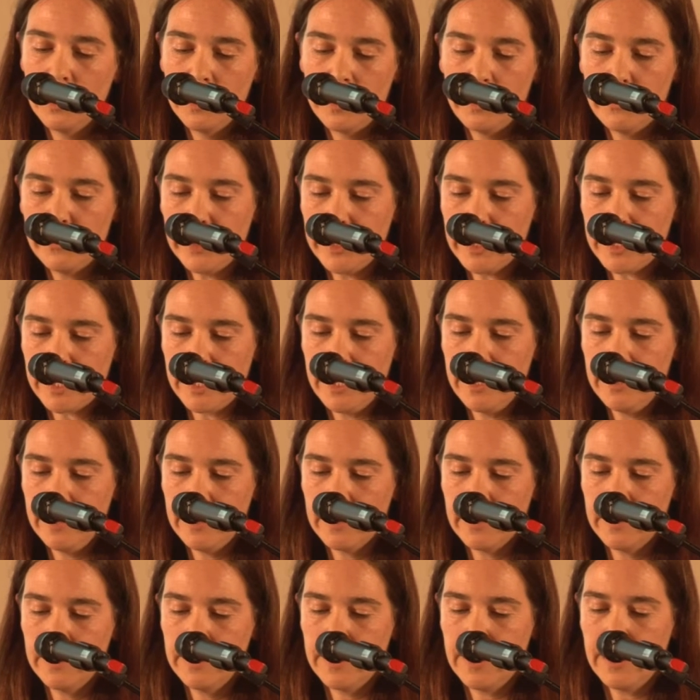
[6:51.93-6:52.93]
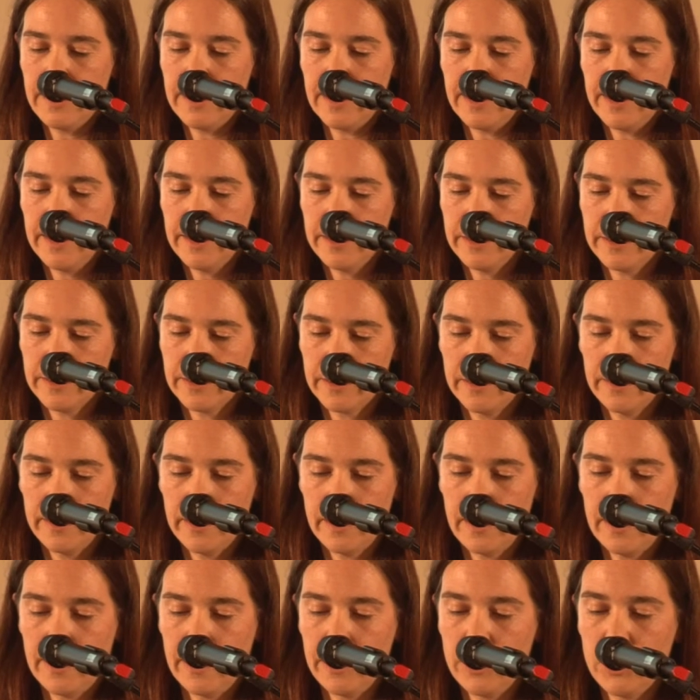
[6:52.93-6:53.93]
die Vertreterin der Leiterin
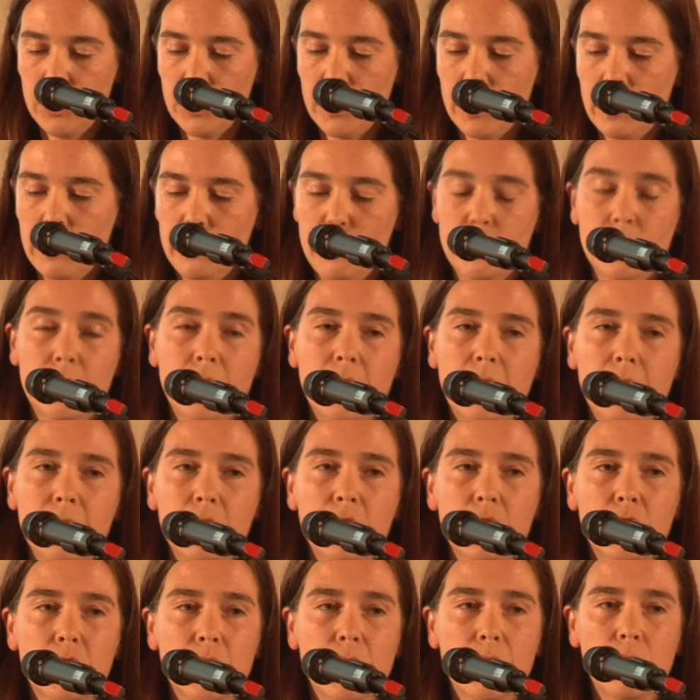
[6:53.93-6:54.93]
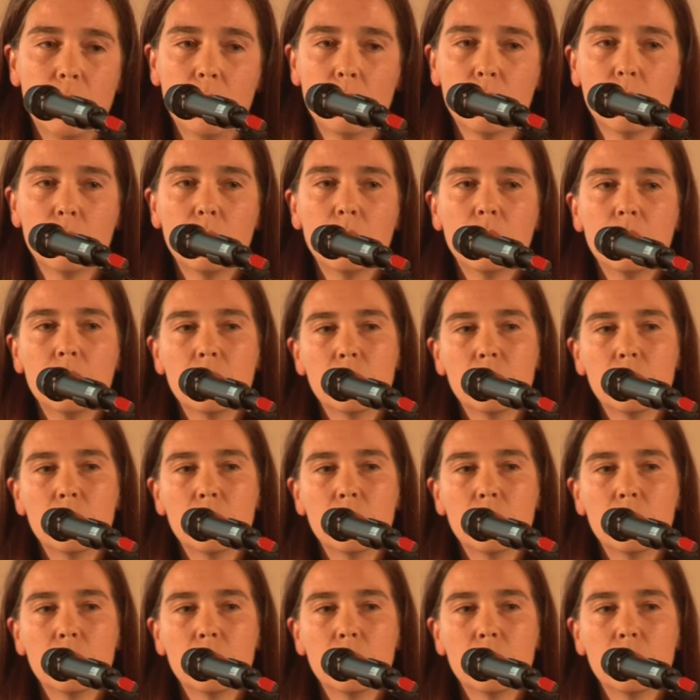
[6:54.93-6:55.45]
der Leitstelle für Gleichstellung,